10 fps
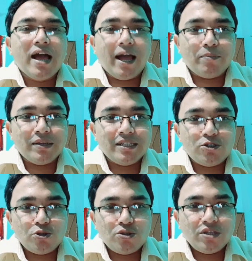আপনাদের
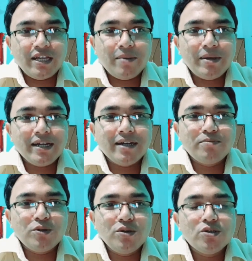সুস্থতাই আমার
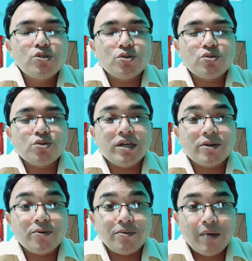কাম্য সুস্থ
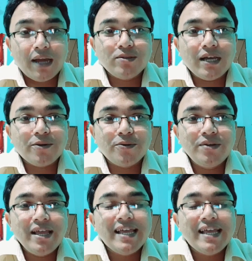থাকুন ভালো থাকুন